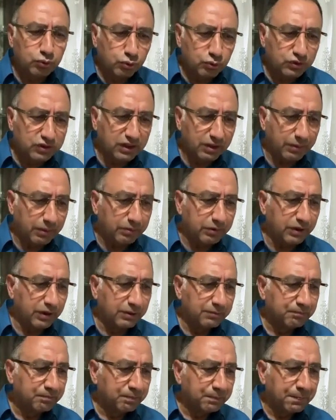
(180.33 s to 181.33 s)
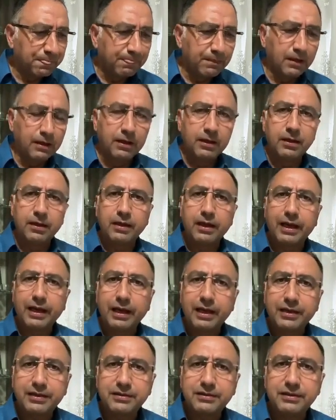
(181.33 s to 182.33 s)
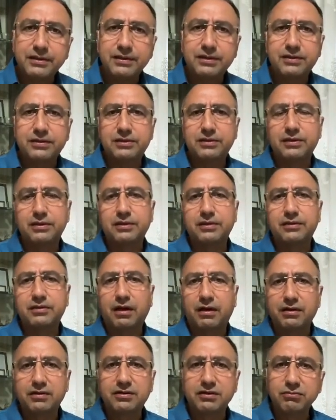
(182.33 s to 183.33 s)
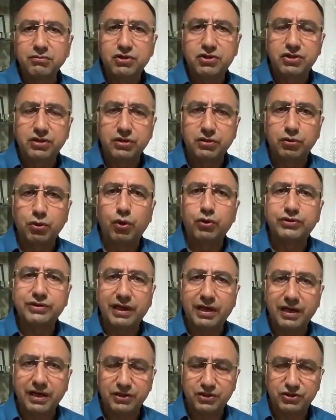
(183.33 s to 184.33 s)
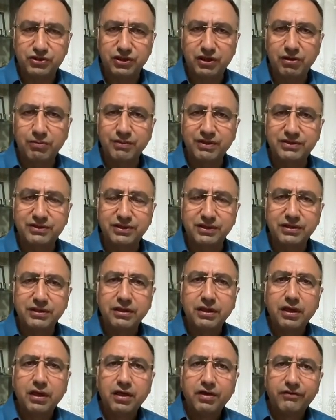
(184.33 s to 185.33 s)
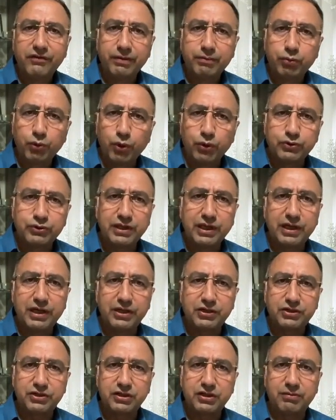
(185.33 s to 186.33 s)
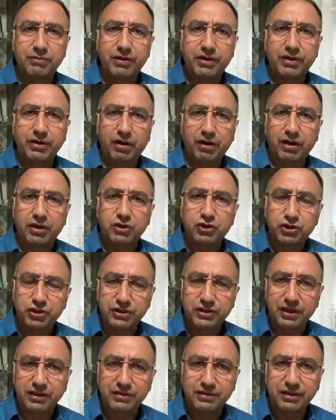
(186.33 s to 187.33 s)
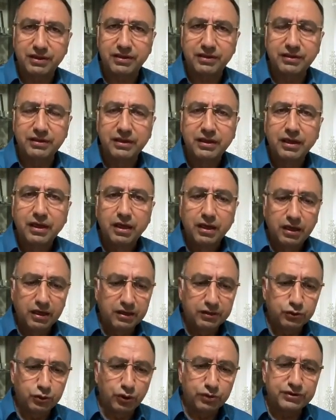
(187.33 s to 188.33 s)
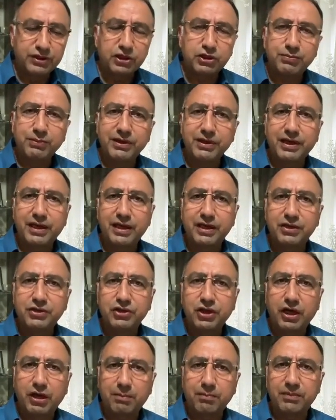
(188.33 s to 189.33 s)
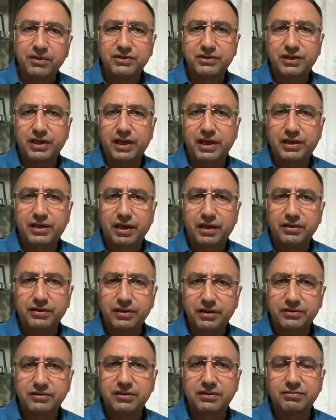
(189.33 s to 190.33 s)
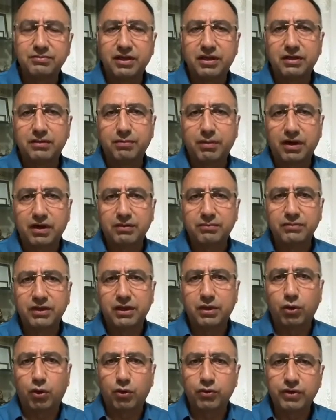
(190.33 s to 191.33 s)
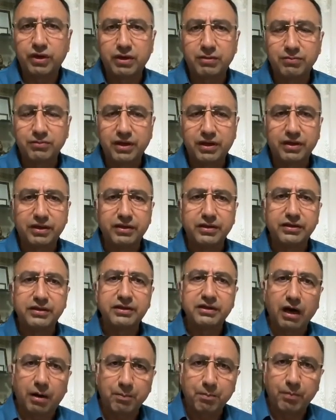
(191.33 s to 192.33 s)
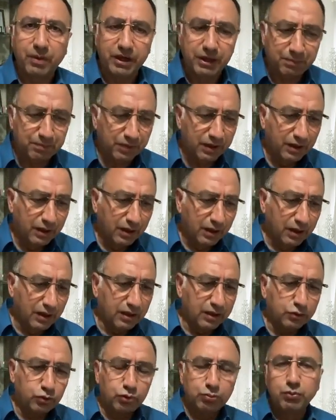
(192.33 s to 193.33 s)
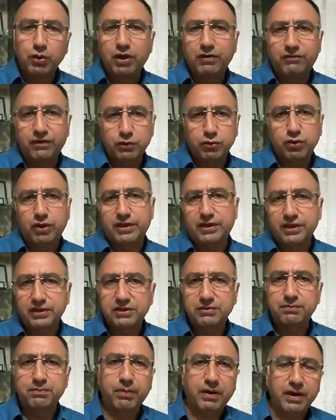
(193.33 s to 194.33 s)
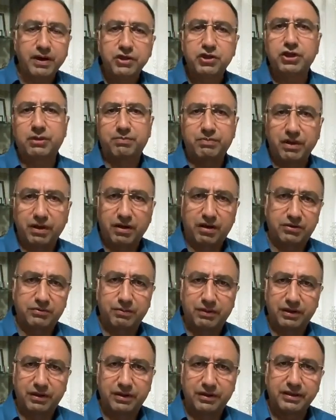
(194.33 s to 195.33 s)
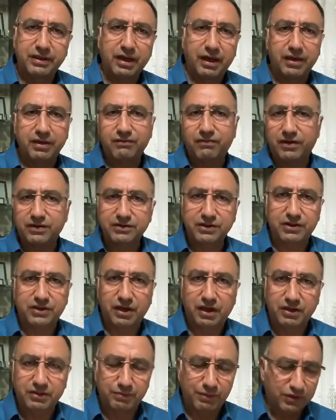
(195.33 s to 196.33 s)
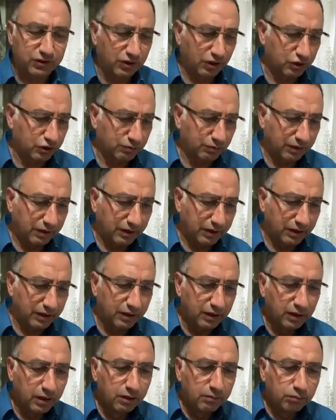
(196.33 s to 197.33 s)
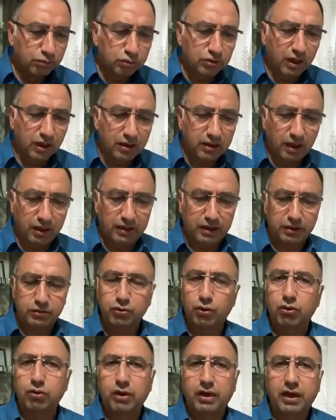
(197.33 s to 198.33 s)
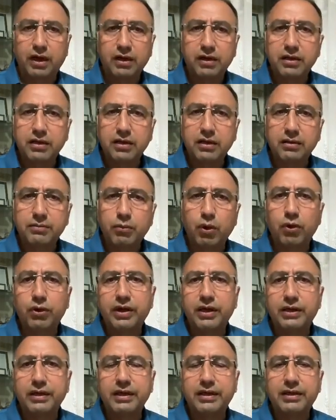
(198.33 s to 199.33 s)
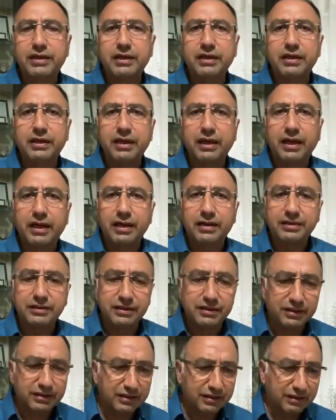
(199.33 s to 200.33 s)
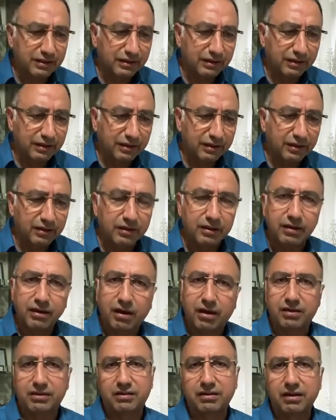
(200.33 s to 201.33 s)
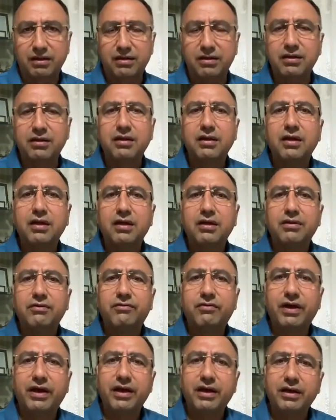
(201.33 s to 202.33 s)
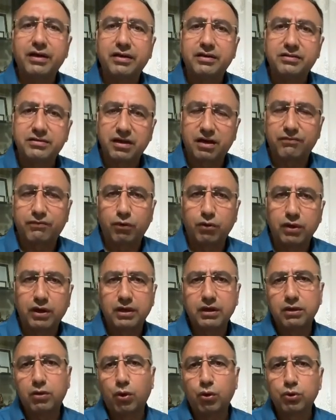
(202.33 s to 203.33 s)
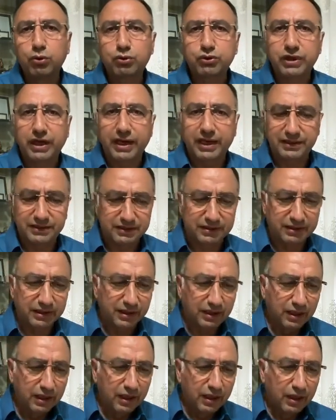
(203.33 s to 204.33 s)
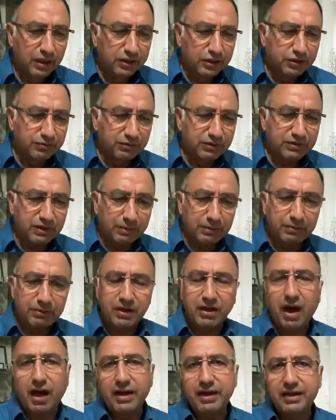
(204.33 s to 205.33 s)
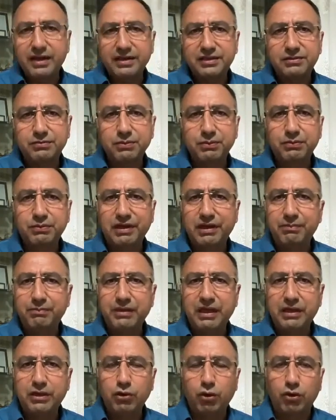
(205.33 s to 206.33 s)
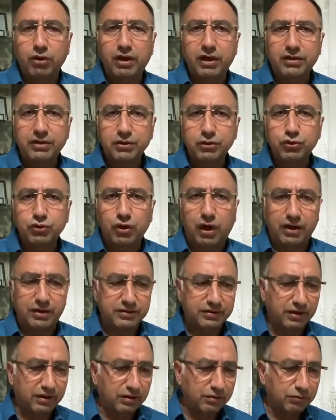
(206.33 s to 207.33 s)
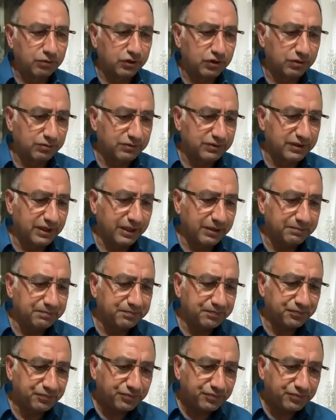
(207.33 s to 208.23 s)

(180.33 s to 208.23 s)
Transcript: bütün sebebi e, elektrik e, dağıtım işinin özelleştirilmesi ve bu özelleştirmeyi alan şirketlerin e, sözleşme gereğince yapması gereken yatırımları, bakımları, onarımları yapmayıp e, tümüyle fatura kesip parayı cepten atmaları. Yani fazla kar etmeye çalışmaları. Buradan kaynaklı olarak e, bölgedeki elektrik e, hatları ve trafoları oldukça eski. Şimdi tabii bir gayri resmi bir bilgi olarak da şu aktarılmıştı bize.